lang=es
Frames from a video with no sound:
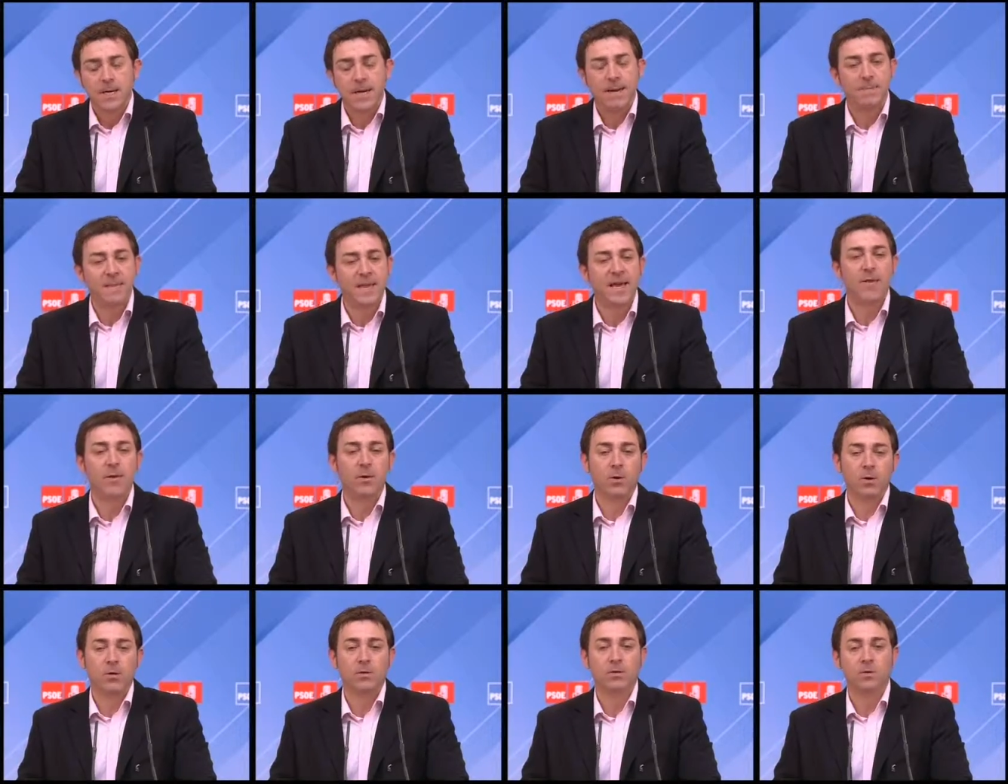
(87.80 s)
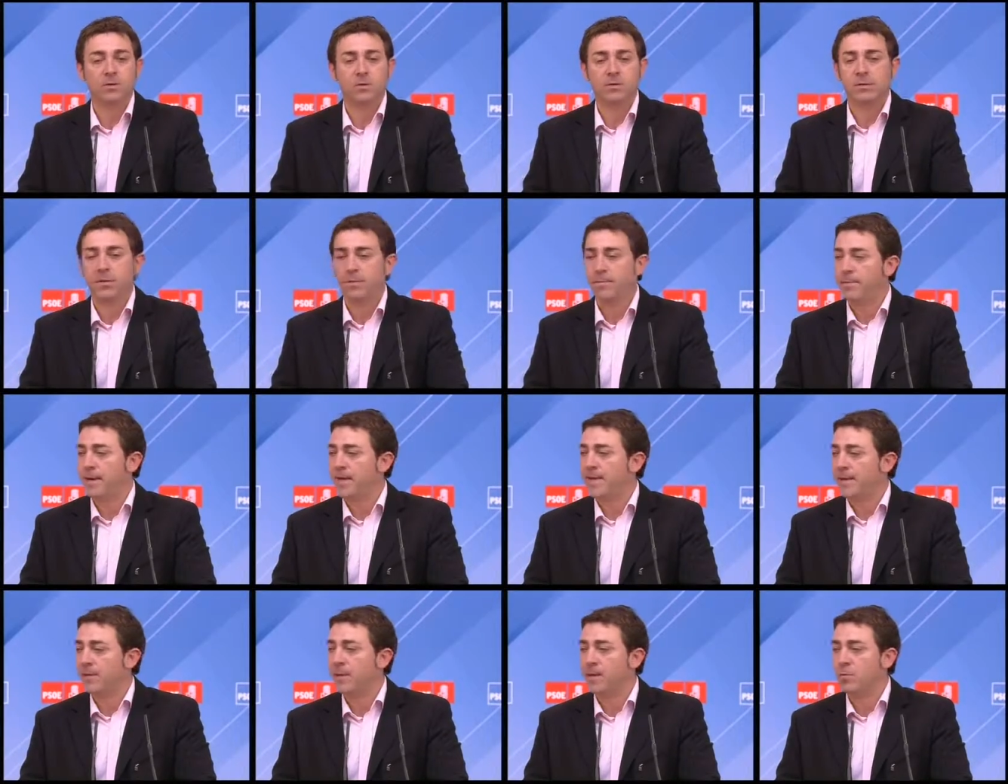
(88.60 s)
el miedo,
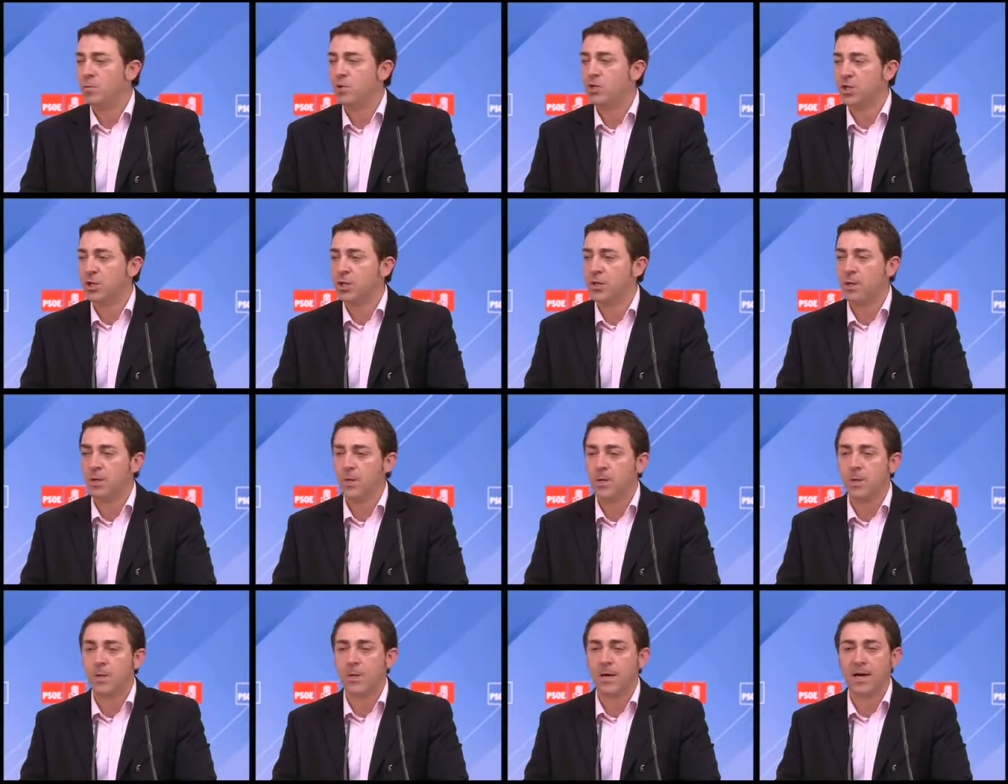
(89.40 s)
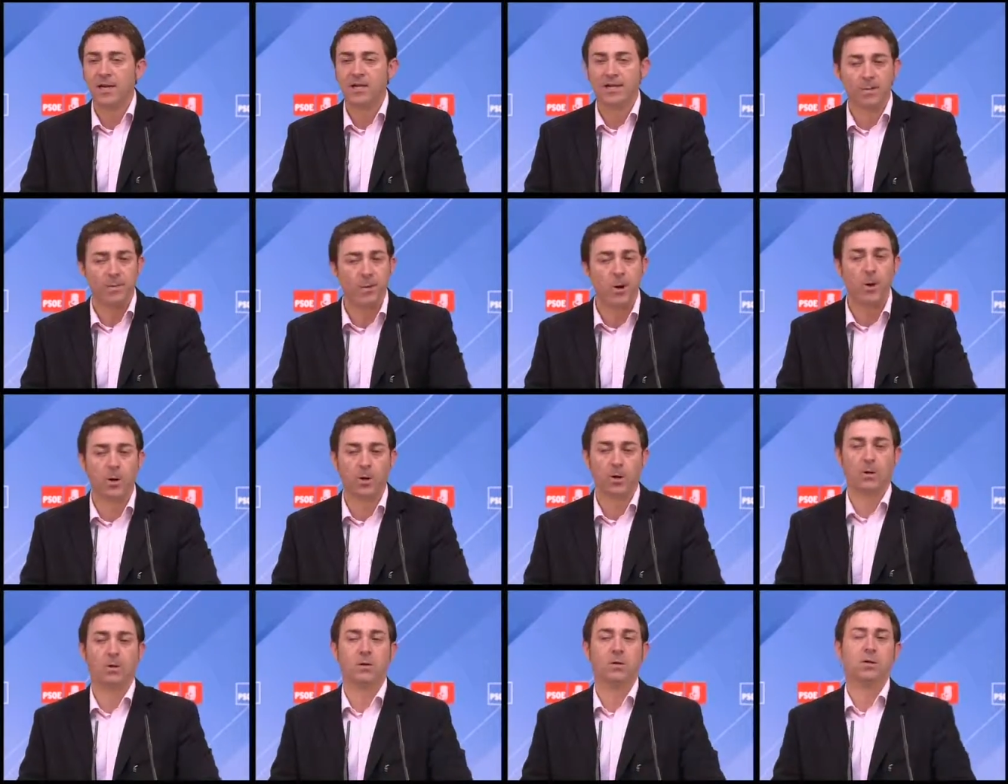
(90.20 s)
apretaba mucho el temor